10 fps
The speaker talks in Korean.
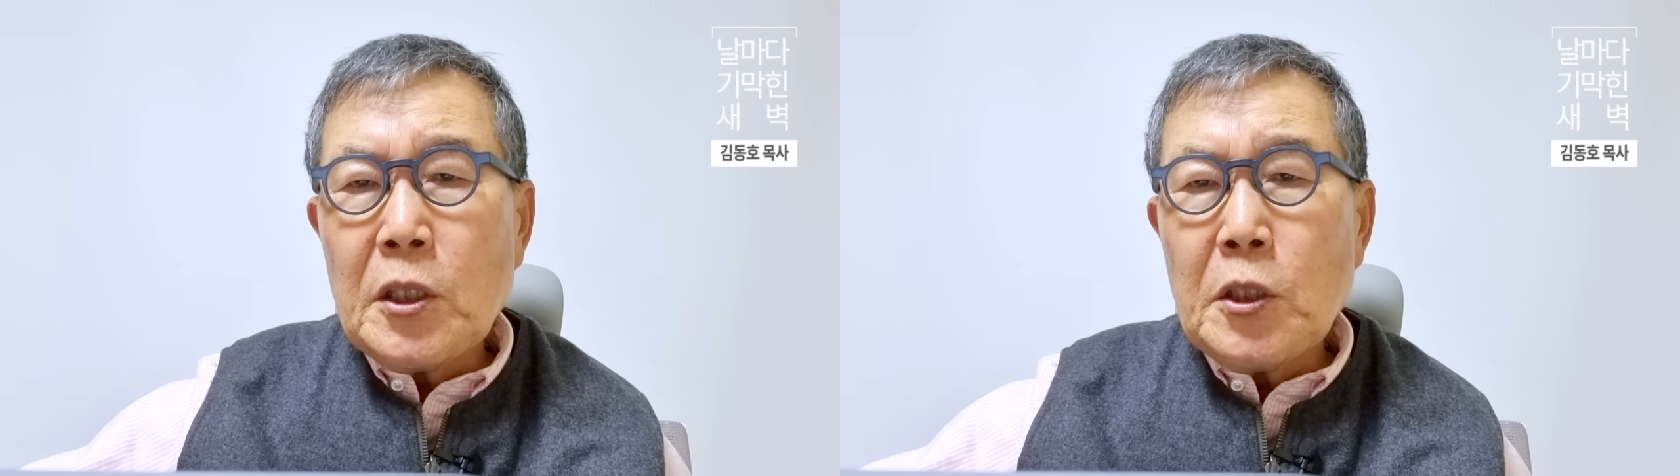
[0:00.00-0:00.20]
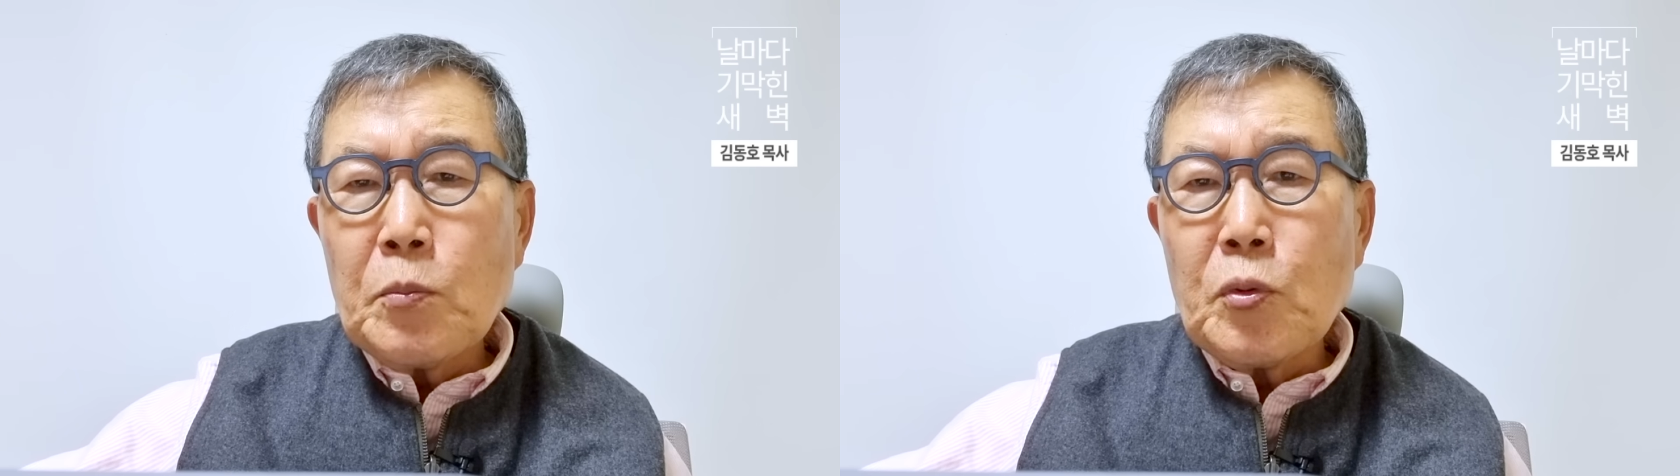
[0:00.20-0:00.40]

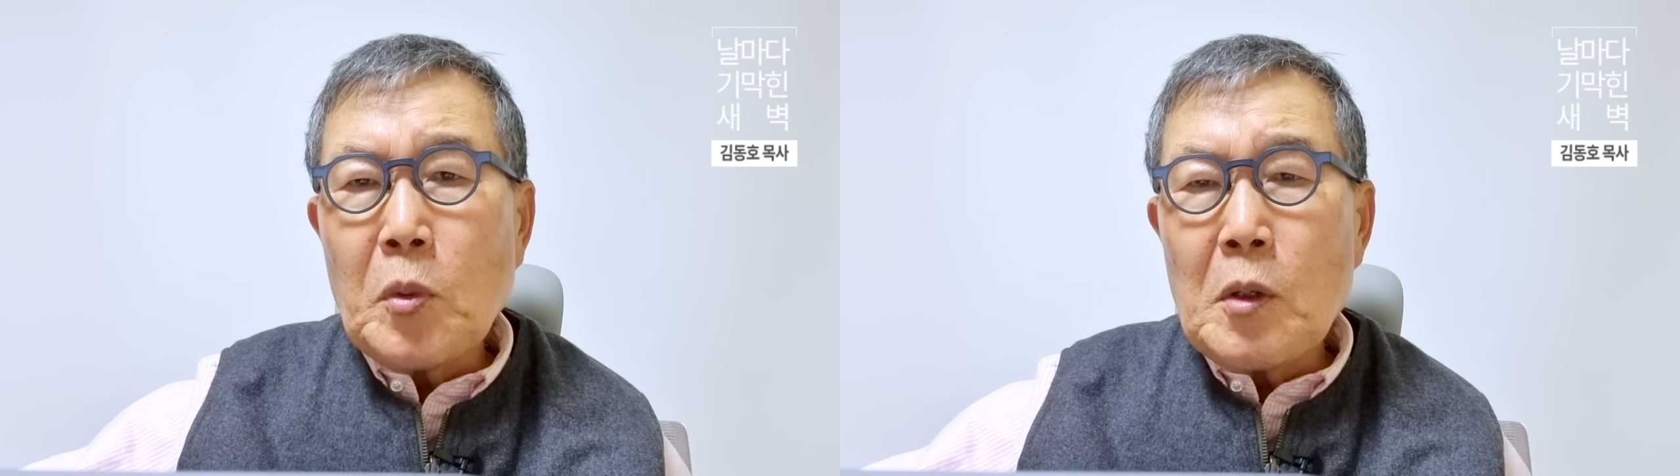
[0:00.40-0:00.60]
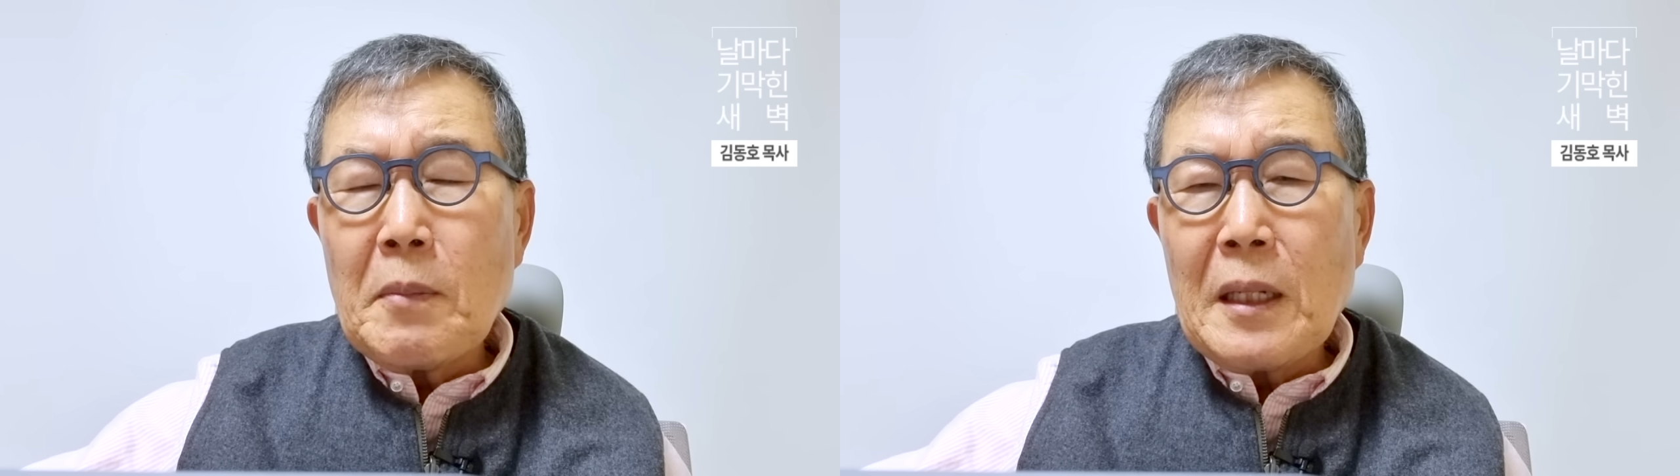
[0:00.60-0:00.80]
있는
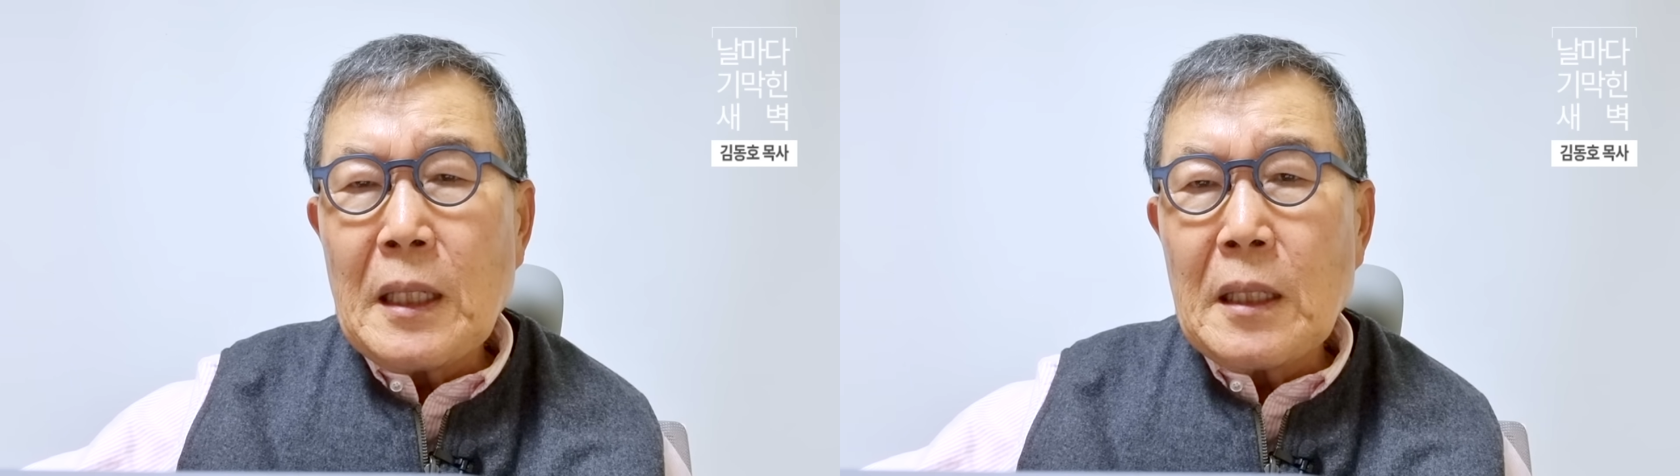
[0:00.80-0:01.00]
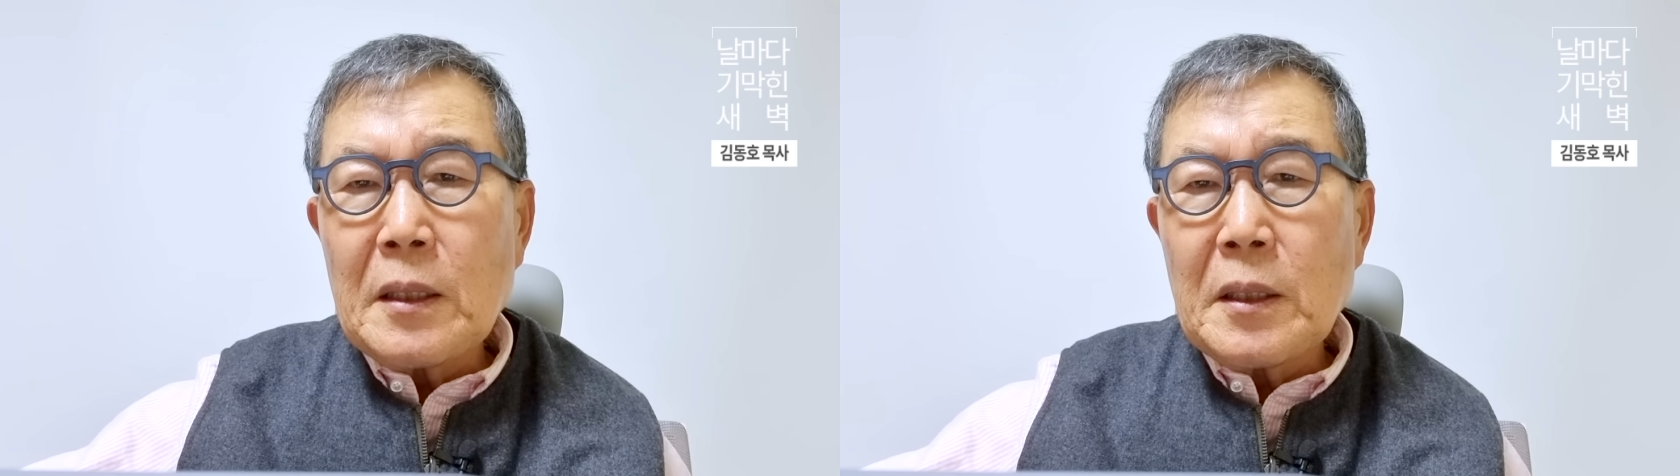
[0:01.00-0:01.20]
부모를
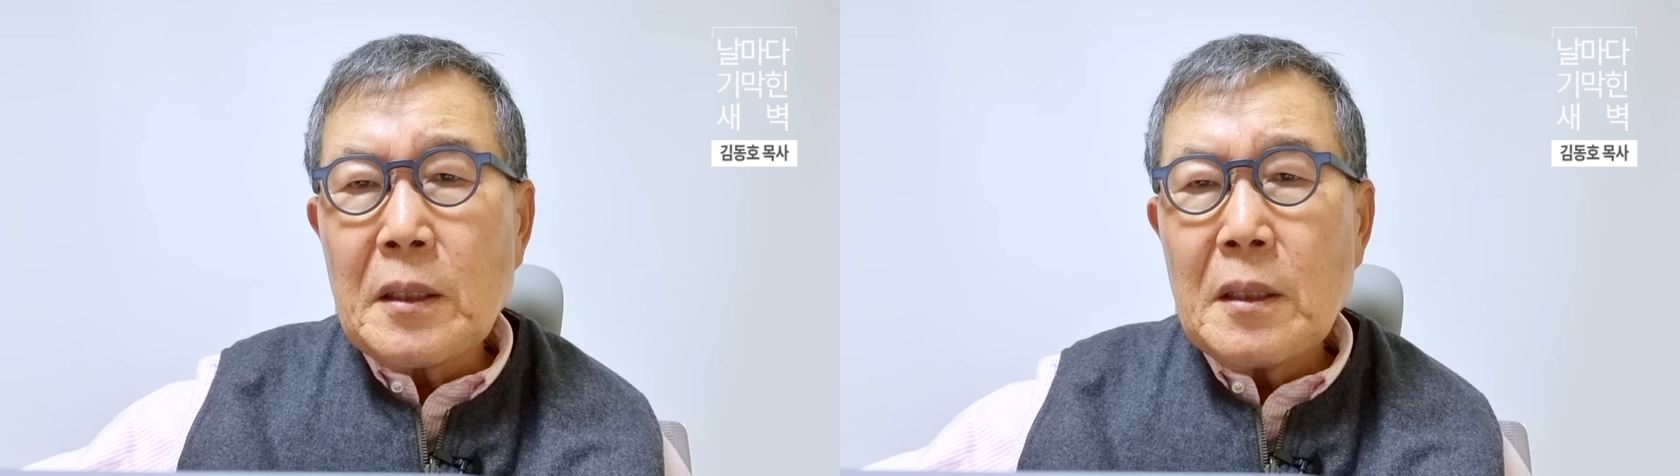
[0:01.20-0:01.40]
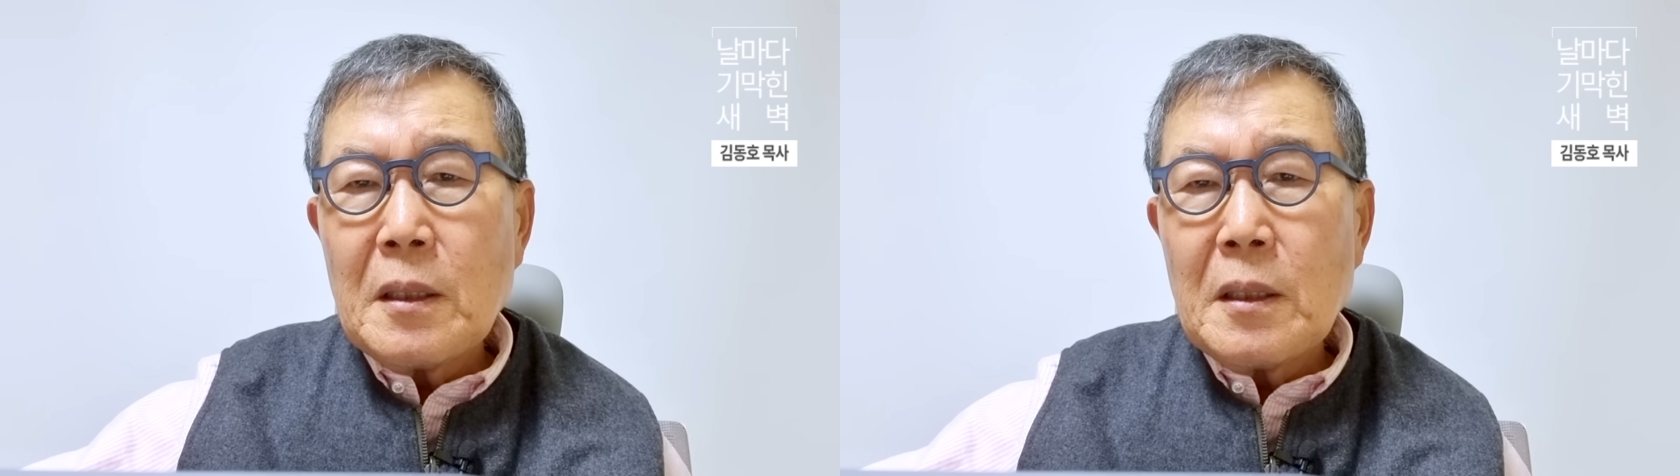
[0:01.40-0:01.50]
만나는 것,